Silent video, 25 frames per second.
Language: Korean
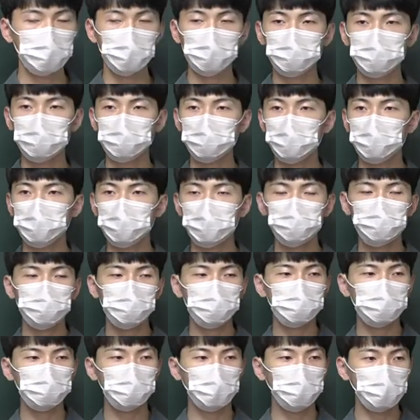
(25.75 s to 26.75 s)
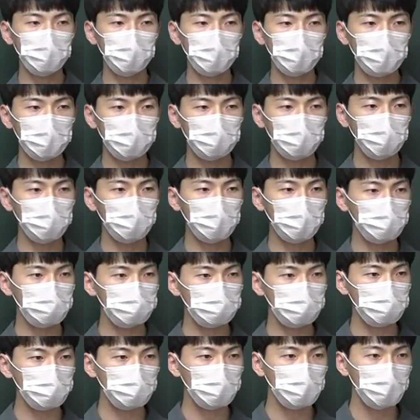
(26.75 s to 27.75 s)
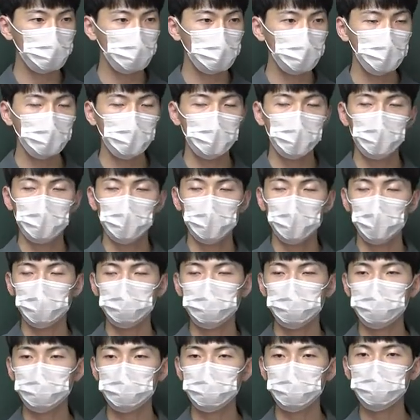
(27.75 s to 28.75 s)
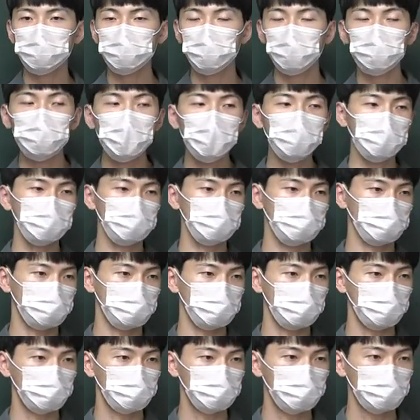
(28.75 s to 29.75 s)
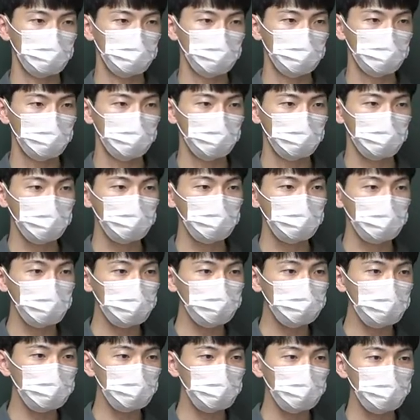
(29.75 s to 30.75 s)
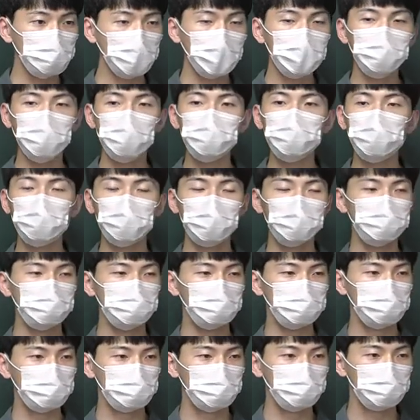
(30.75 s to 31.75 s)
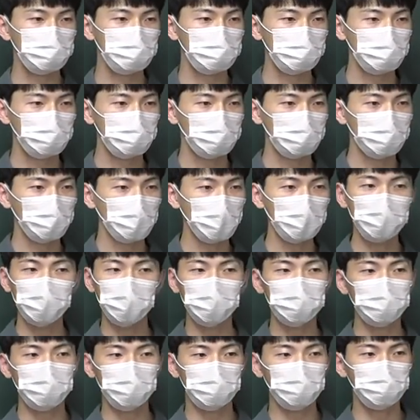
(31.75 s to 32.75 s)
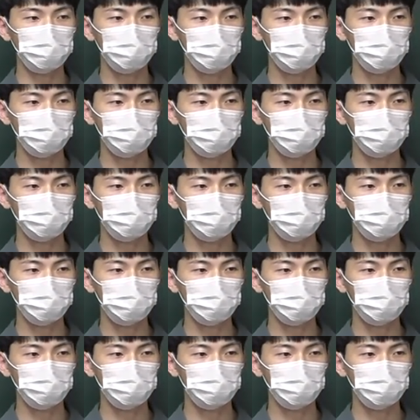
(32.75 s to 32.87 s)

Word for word: 자, 시간 2분 넘어가, 넘어가 했거든요. 애들이 스트레스 겁나 받는 거예요. 그래서 어떻게 했는 아세요? 반이 파토가 났어요. 안 하겠다고.